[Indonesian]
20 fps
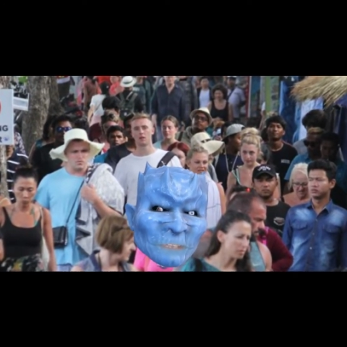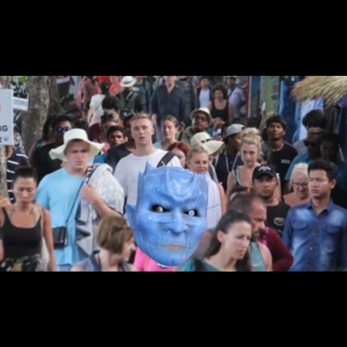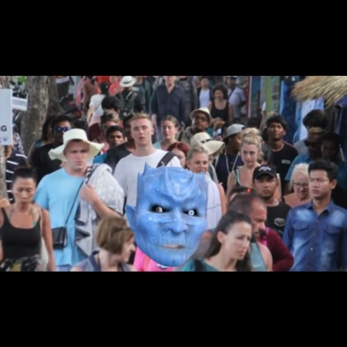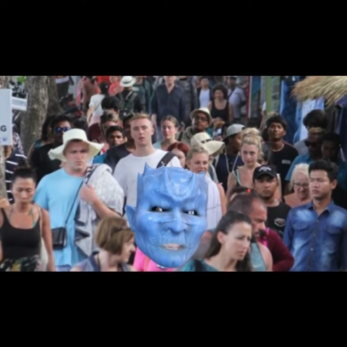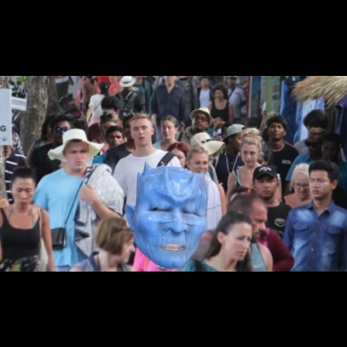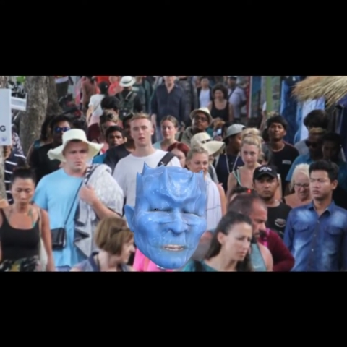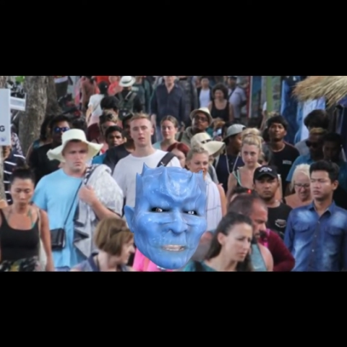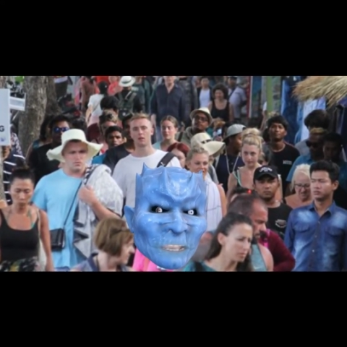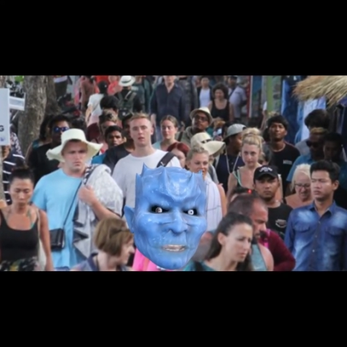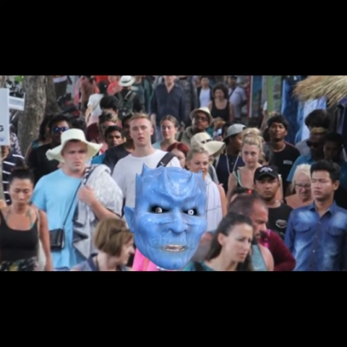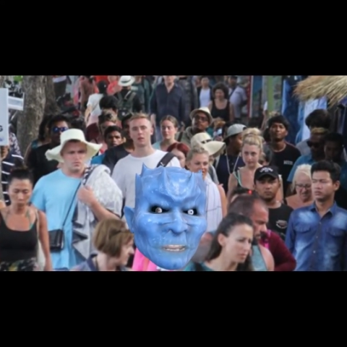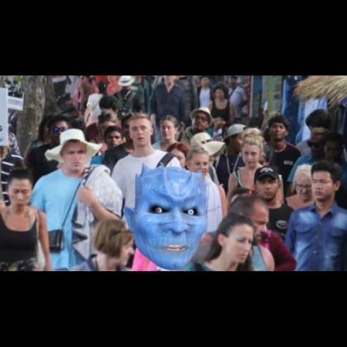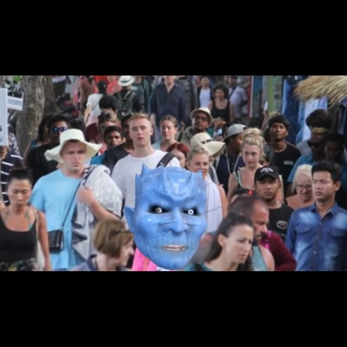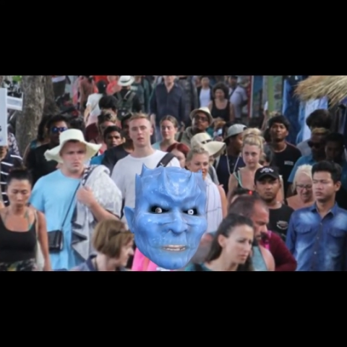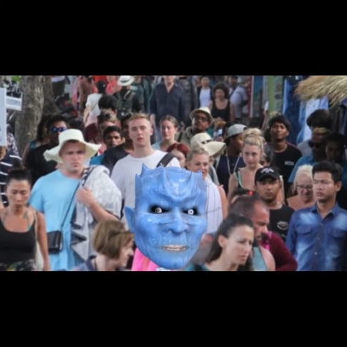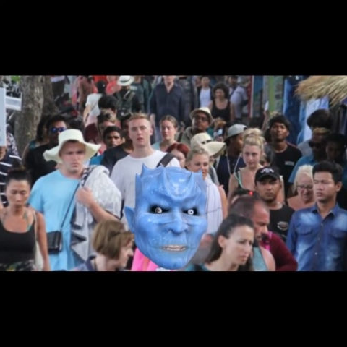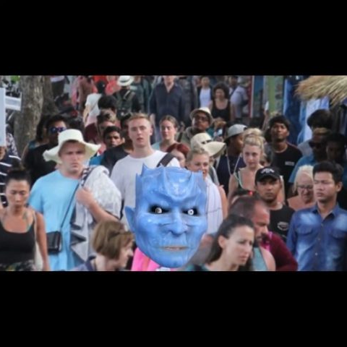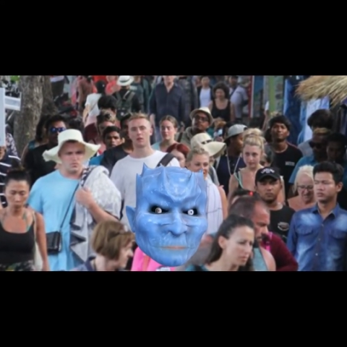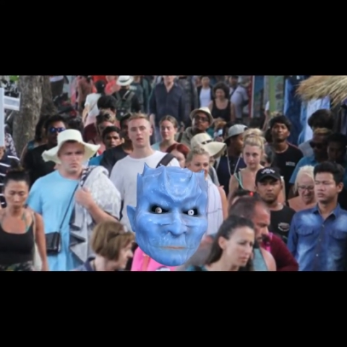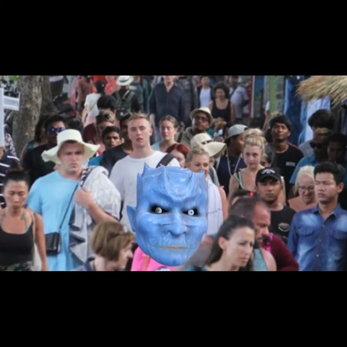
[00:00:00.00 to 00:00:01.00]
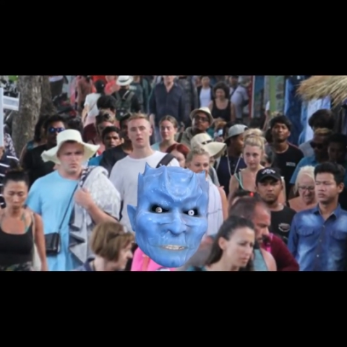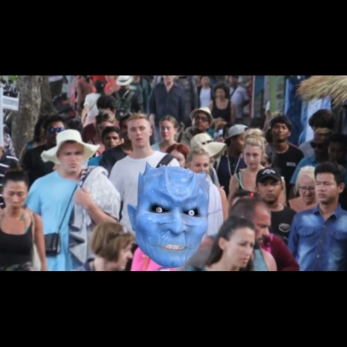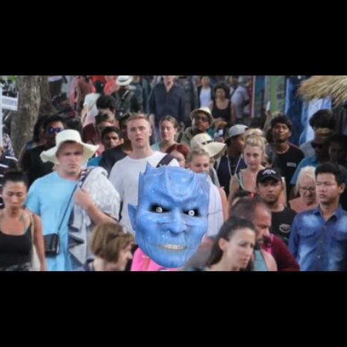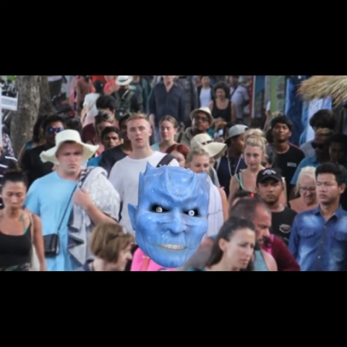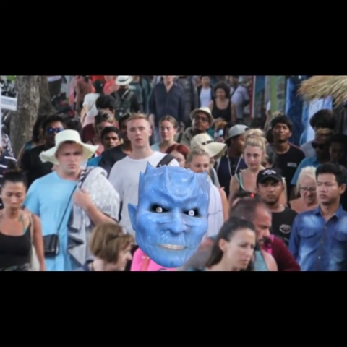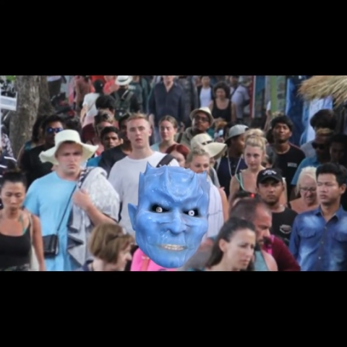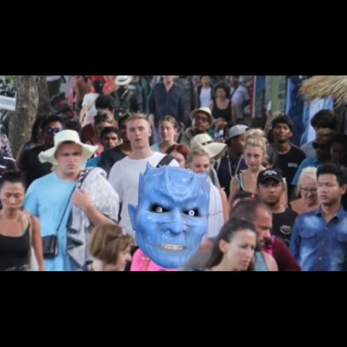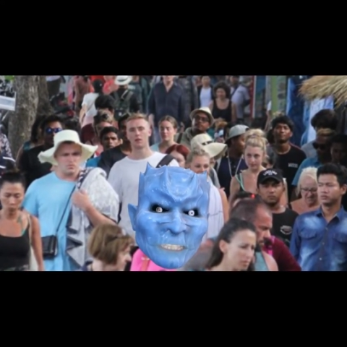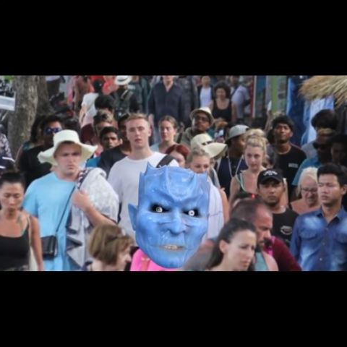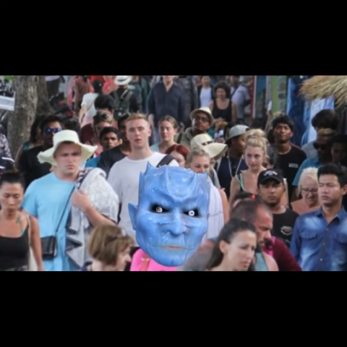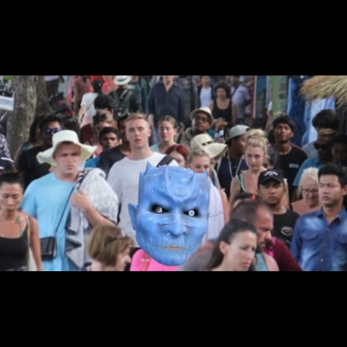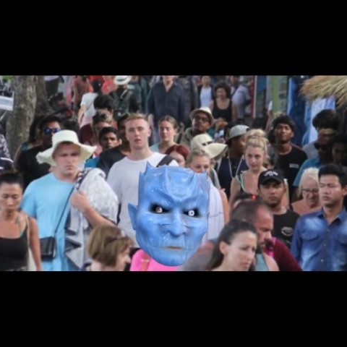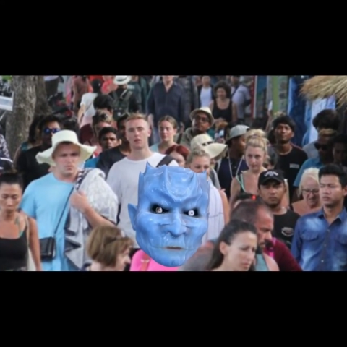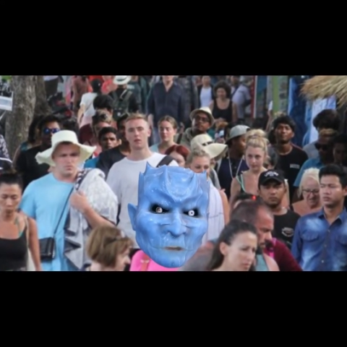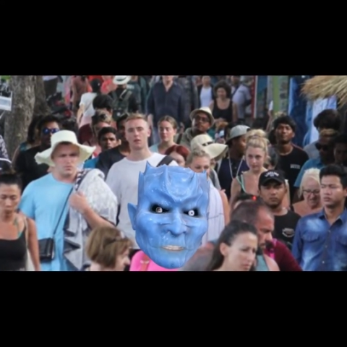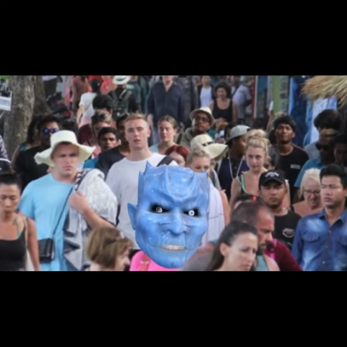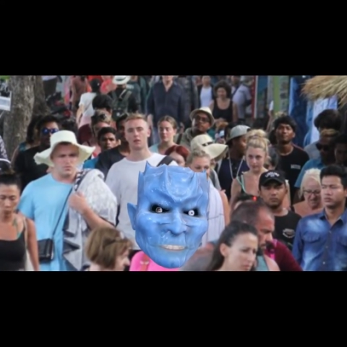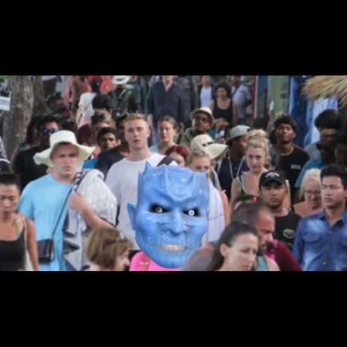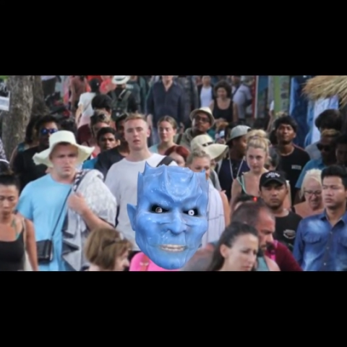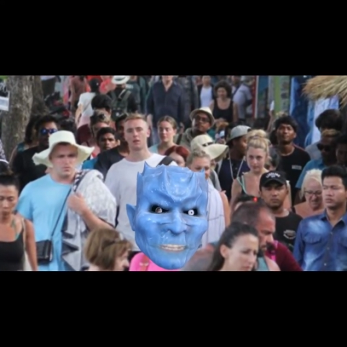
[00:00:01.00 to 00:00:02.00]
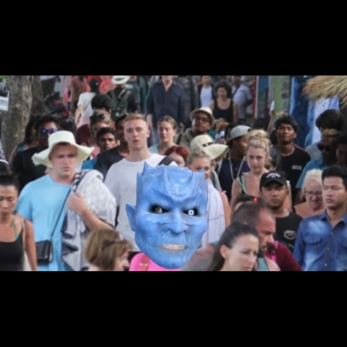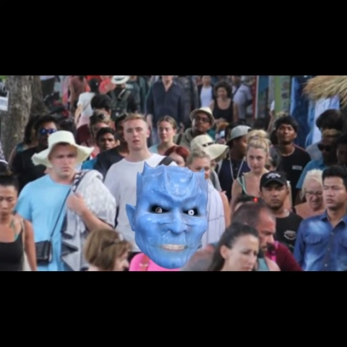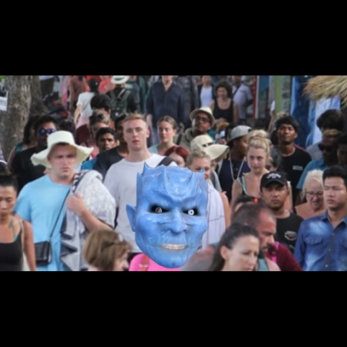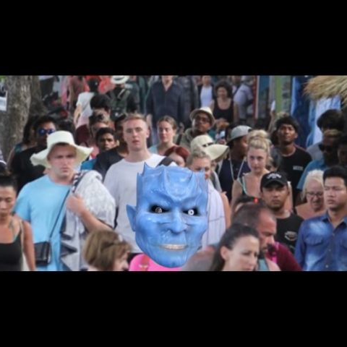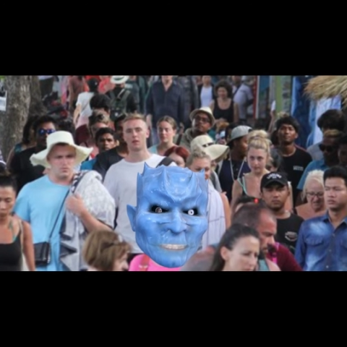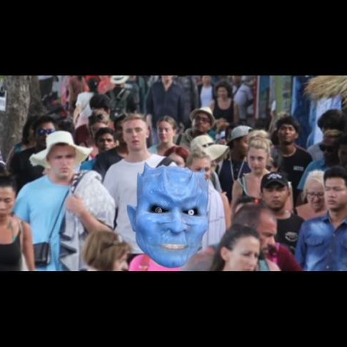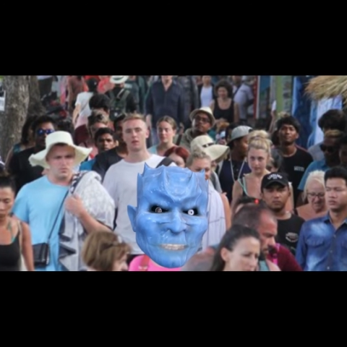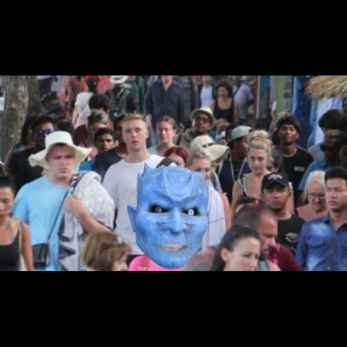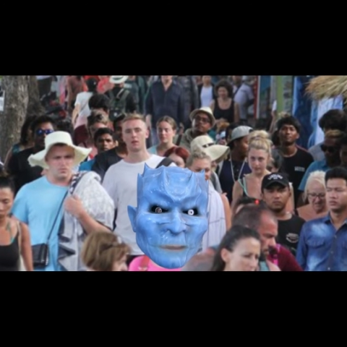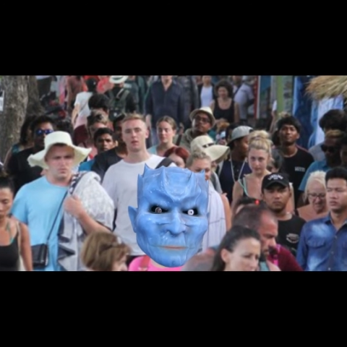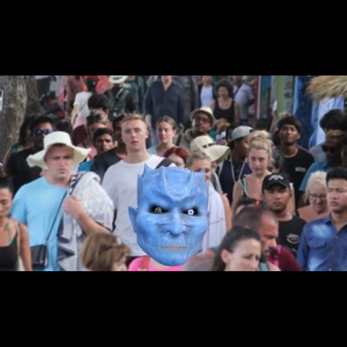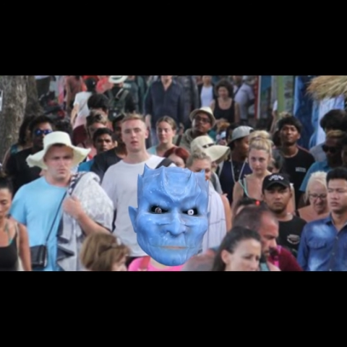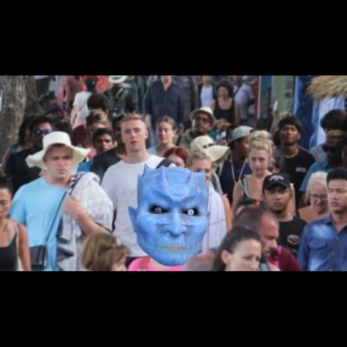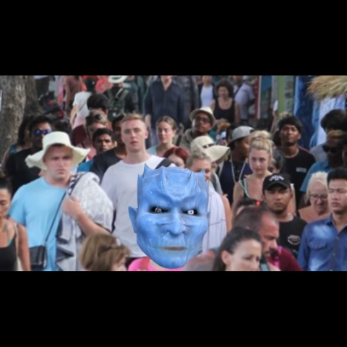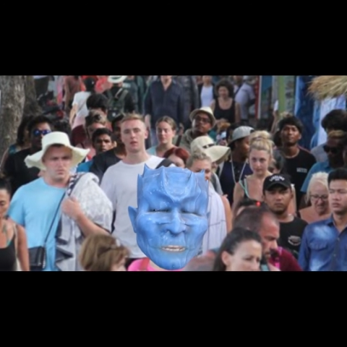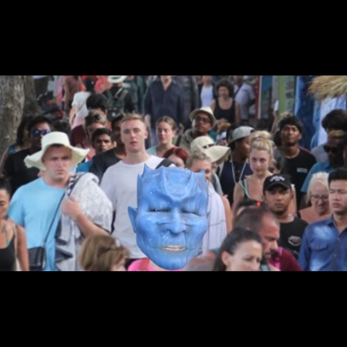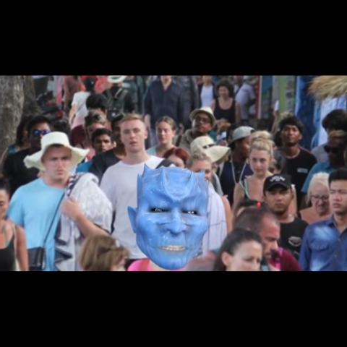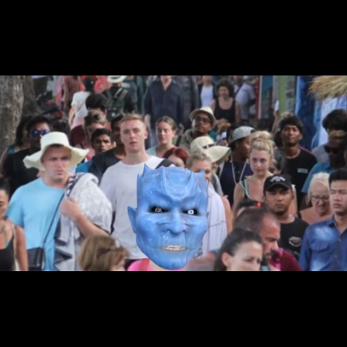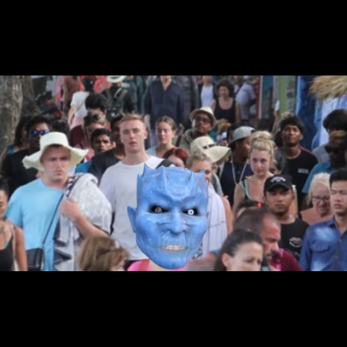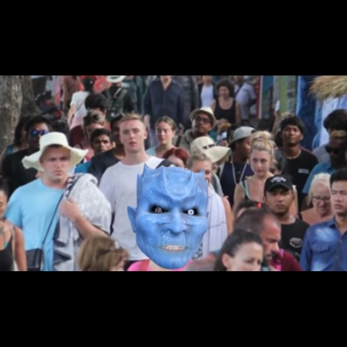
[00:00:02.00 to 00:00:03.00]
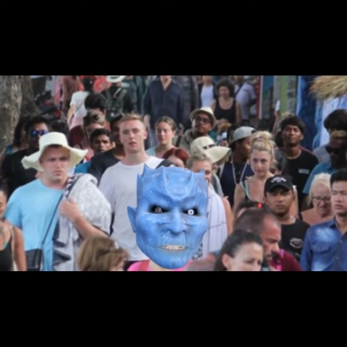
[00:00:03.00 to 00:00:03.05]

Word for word: sebagai negara dengan presentasi mortalitas yang paling